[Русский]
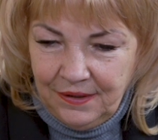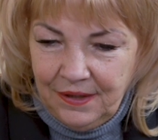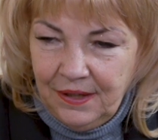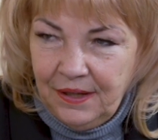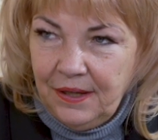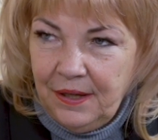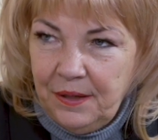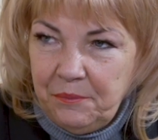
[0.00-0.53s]

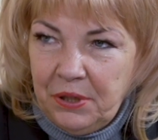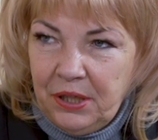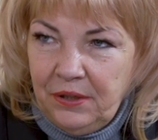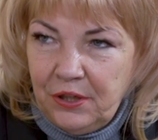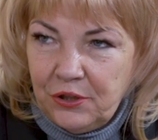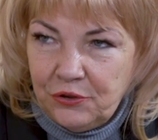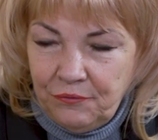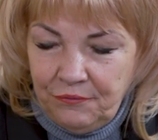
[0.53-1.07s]
а, значит,
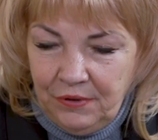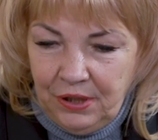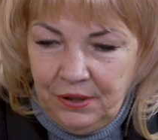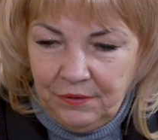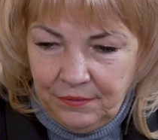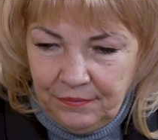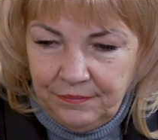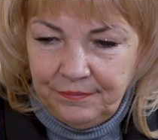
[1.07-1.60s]
приношу,
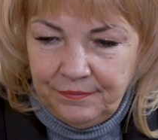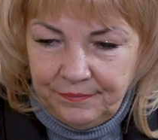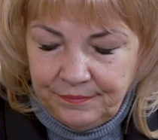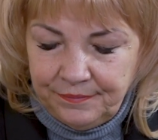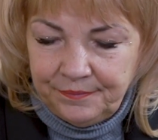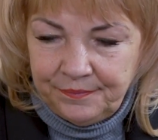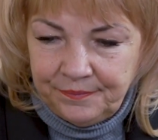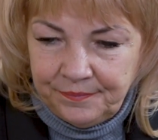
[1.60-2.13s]
приношу великую
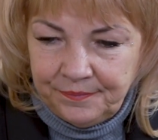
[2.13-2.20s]
любовь и